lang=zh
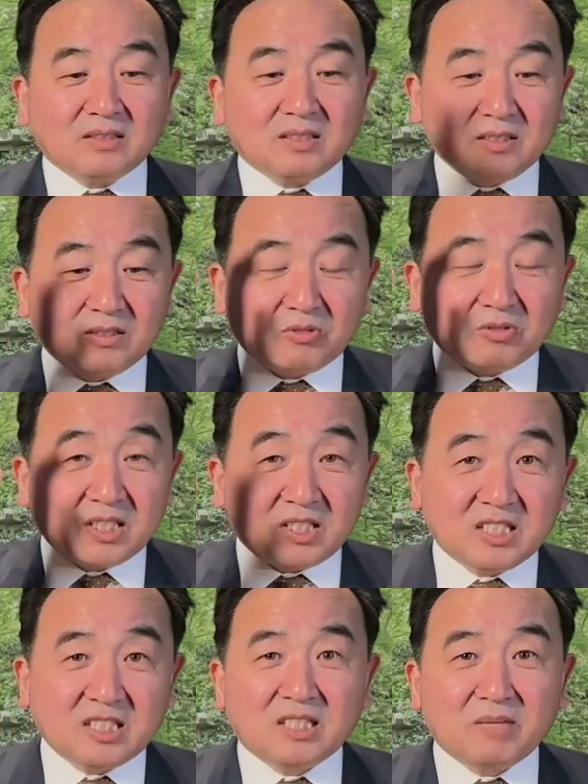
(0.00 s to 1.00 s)
这就是
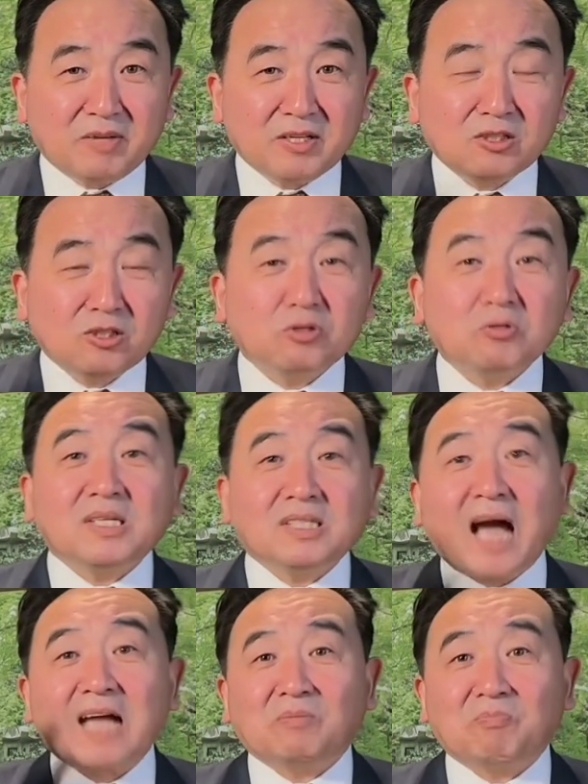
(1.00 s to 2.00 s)
习近平最
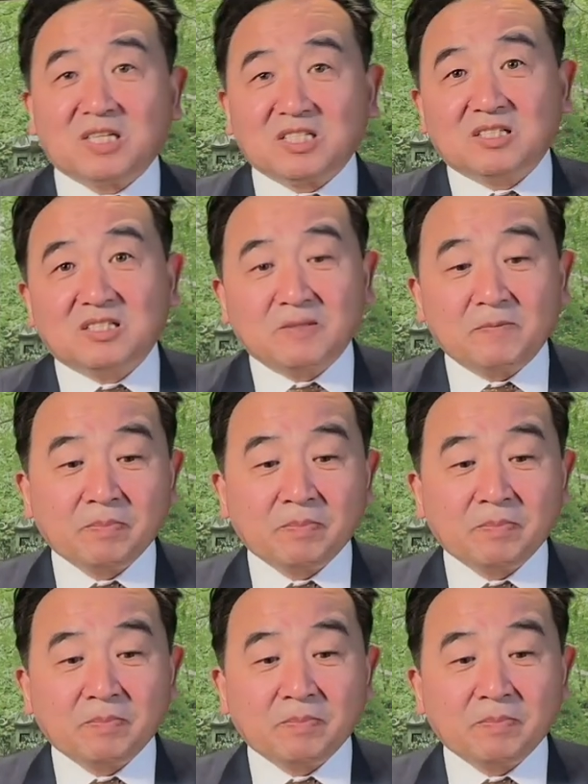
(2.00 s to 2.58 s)
大的本事。